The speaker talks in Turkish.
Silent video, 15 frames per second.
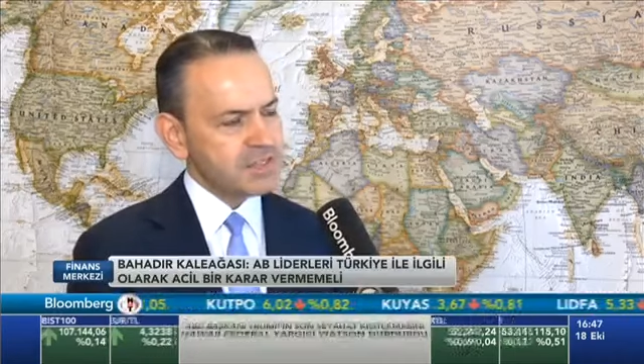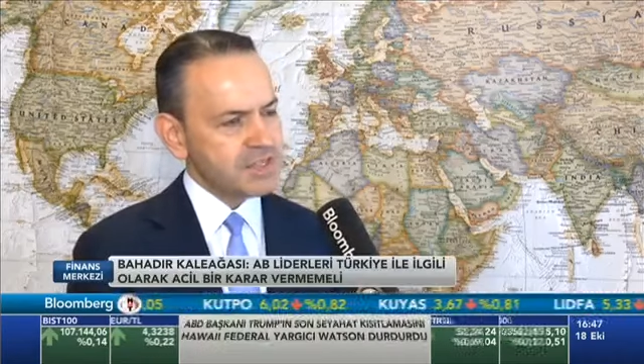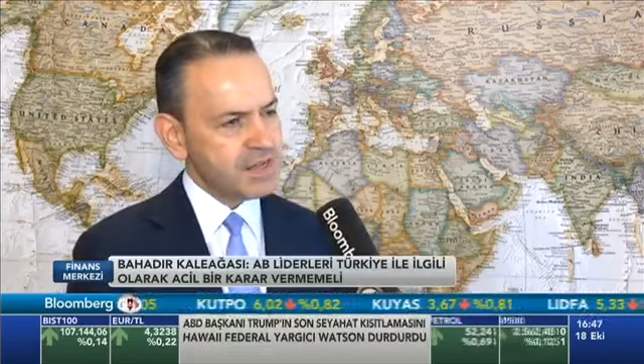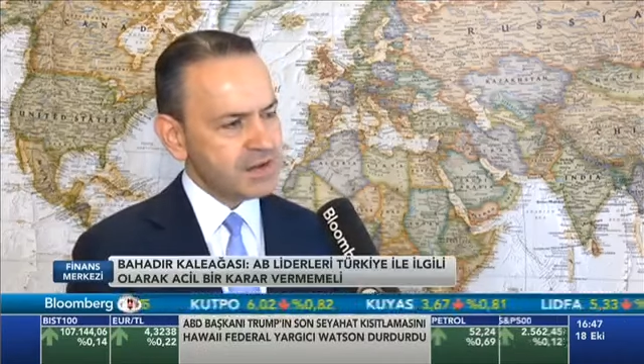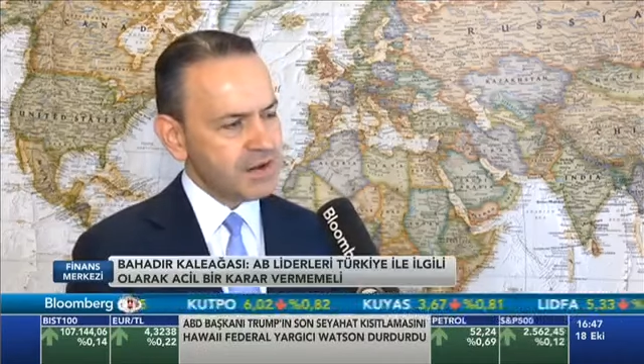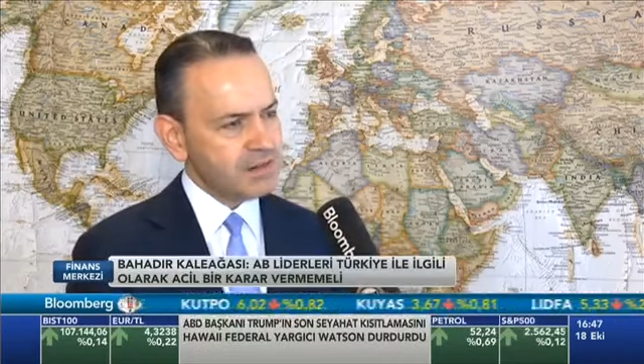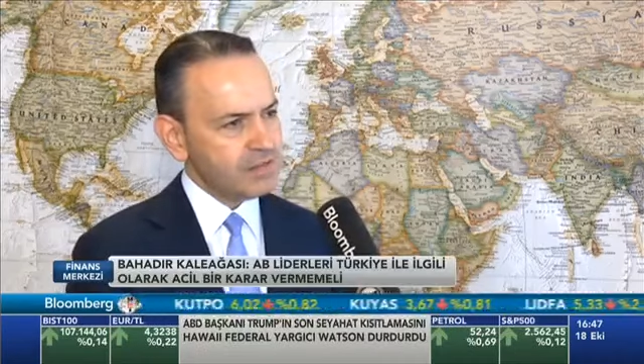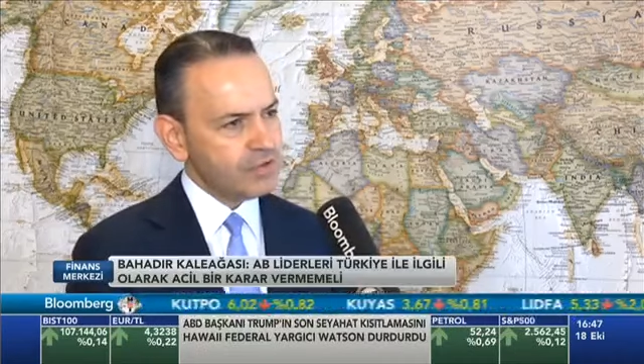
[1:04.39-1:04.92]

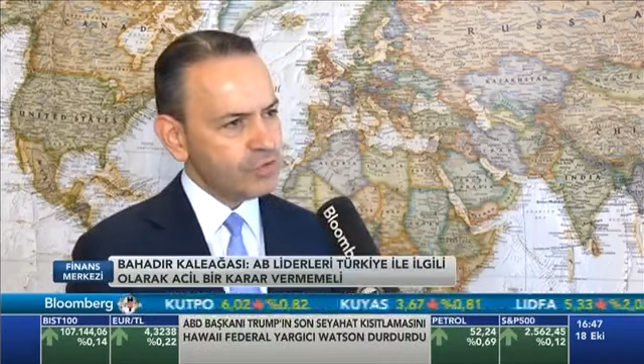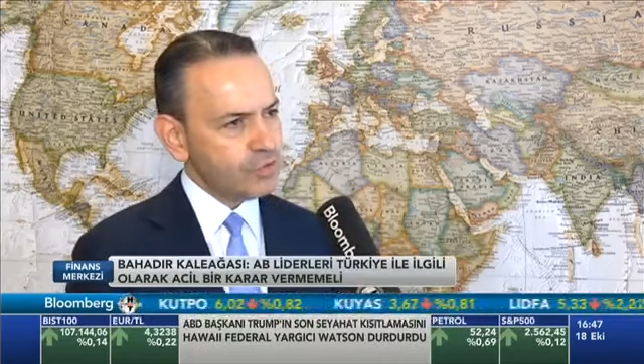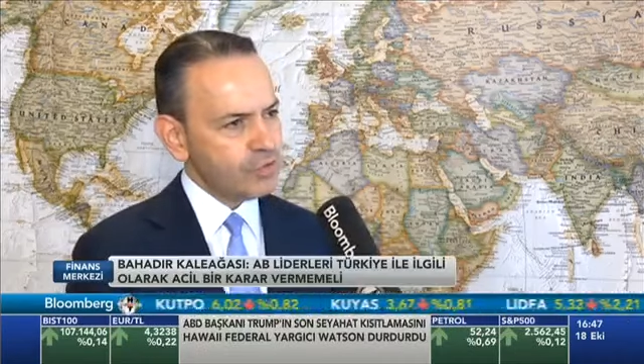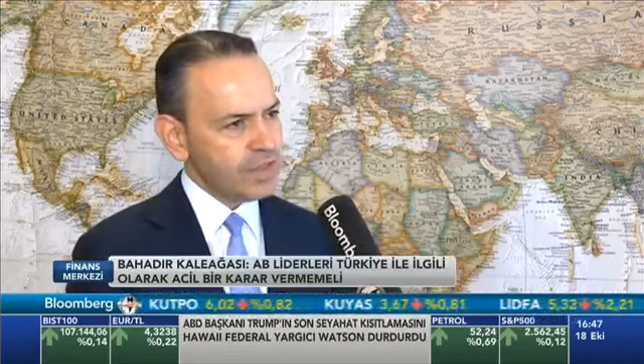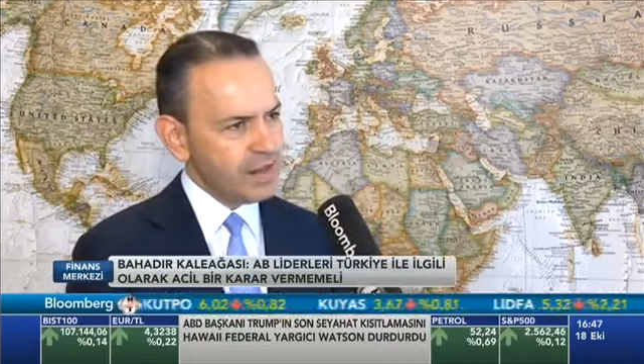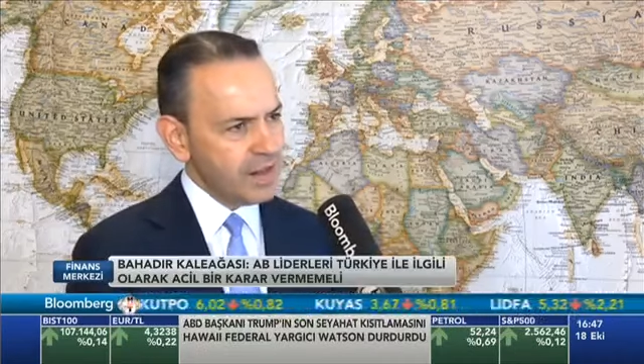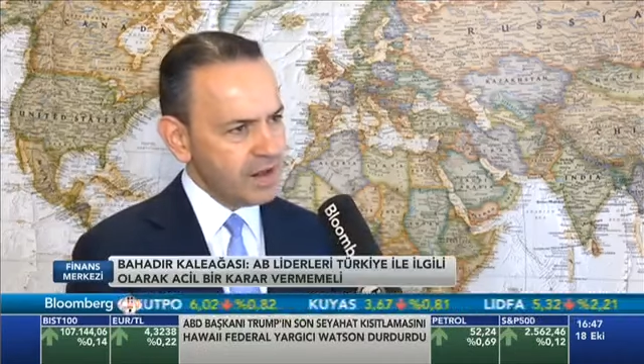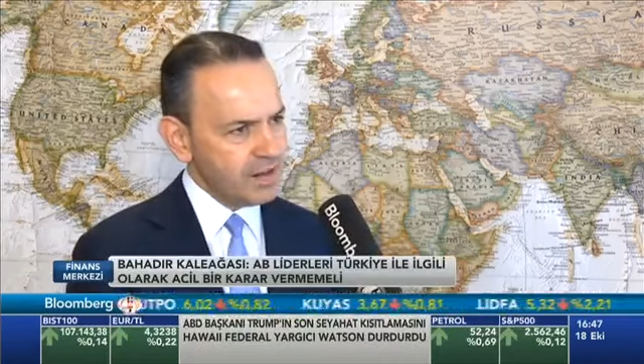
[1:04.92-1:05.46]
standartları
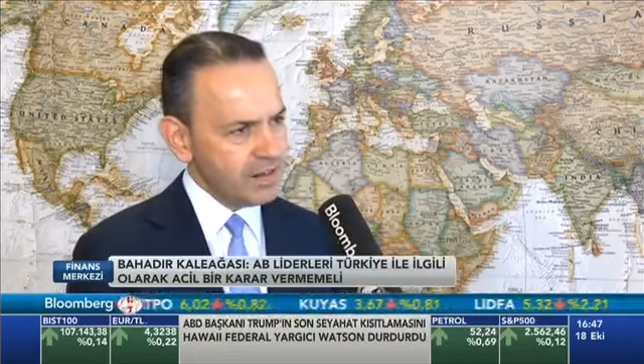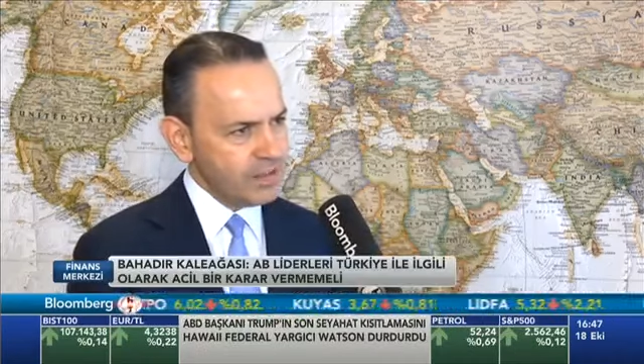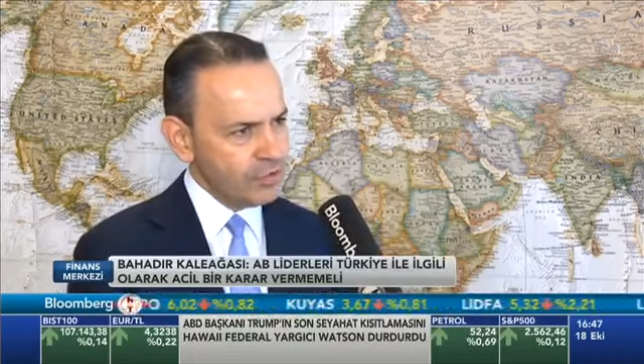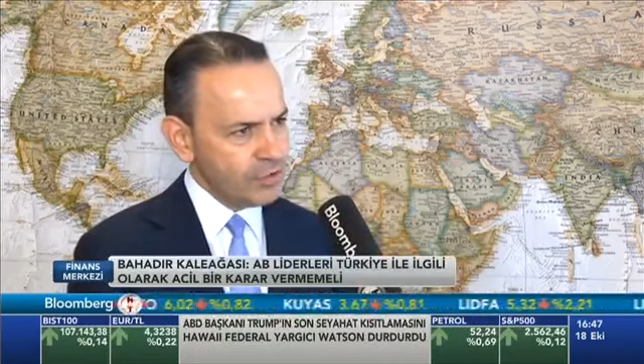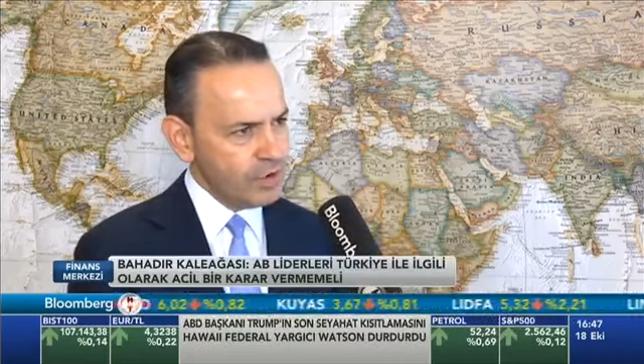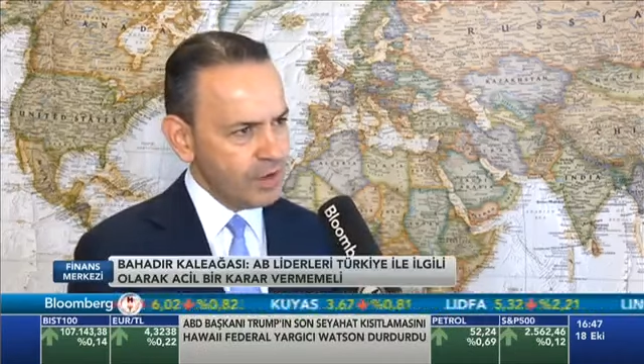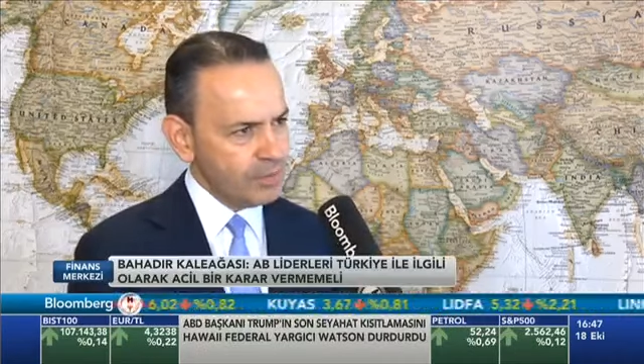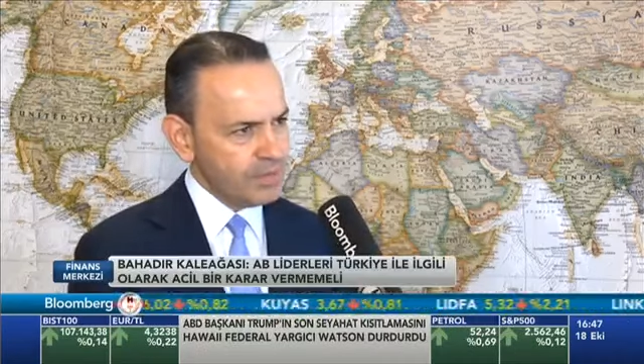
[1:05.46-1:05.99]
yönünde
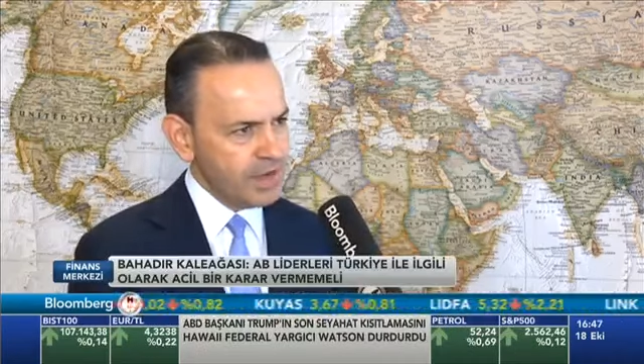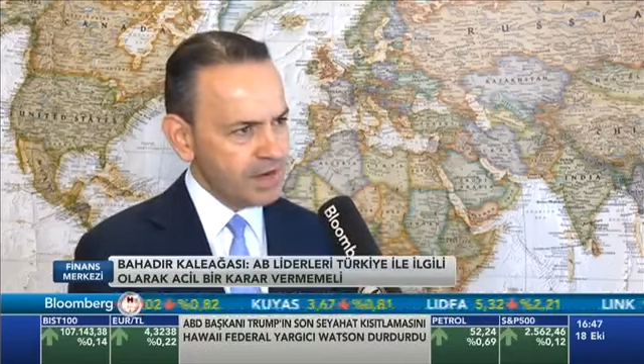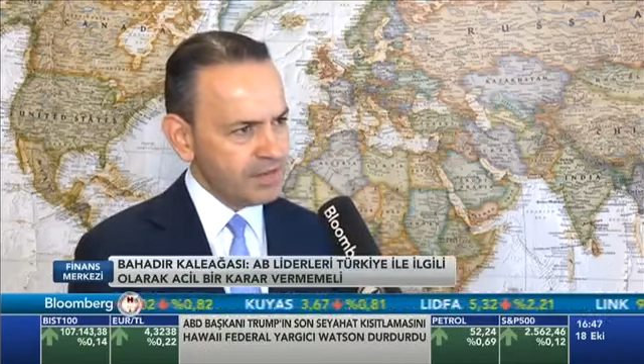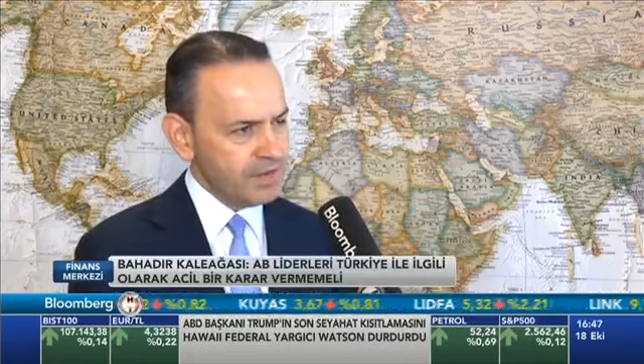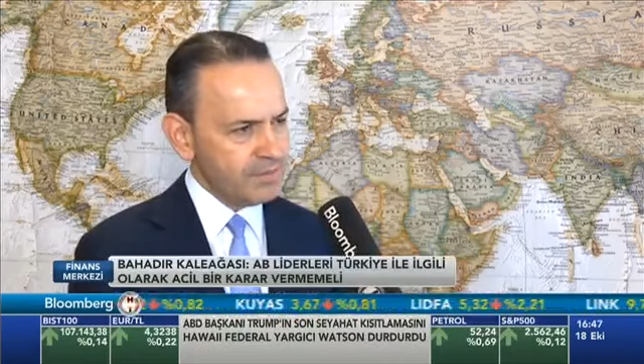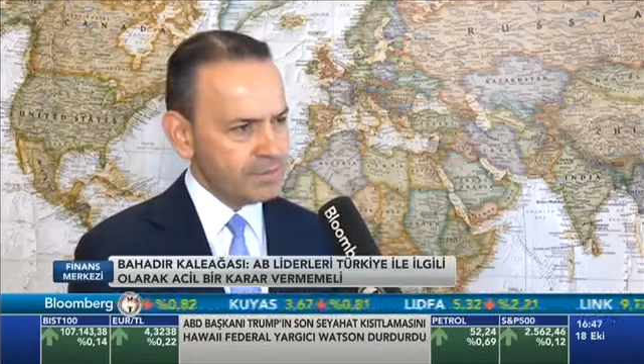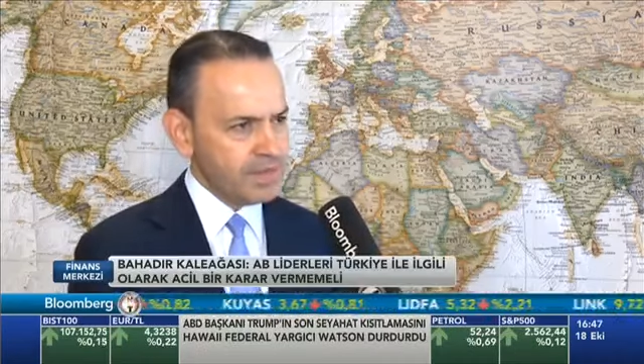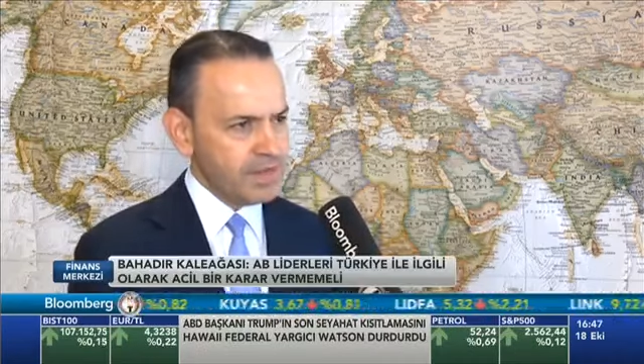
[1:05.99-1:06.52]
ilerlediği
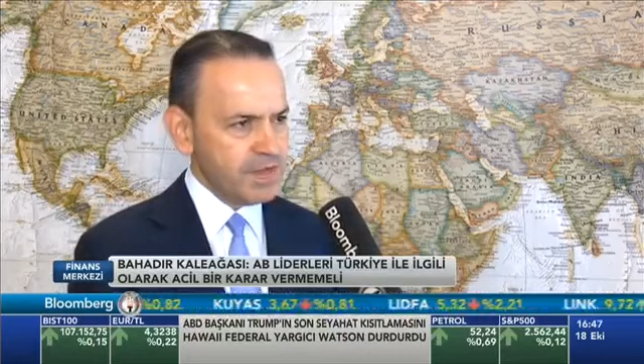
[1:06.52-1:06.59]
dönemlerde.